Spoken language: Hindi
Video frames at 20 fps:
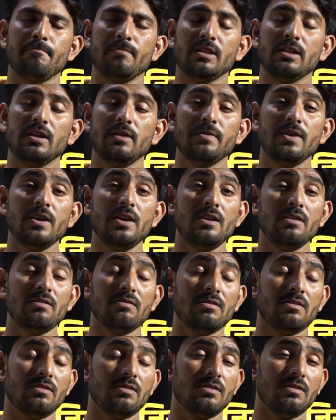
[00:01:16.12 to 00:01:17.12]
मतलब कि
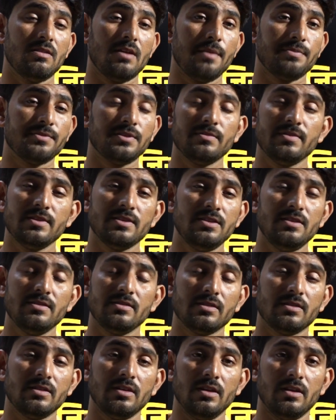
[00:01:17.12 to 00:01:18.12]
आप समझ नहीं
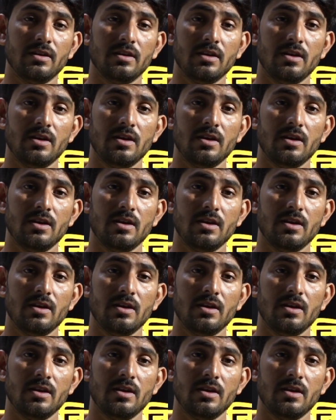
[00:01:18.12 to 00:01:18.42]
सकते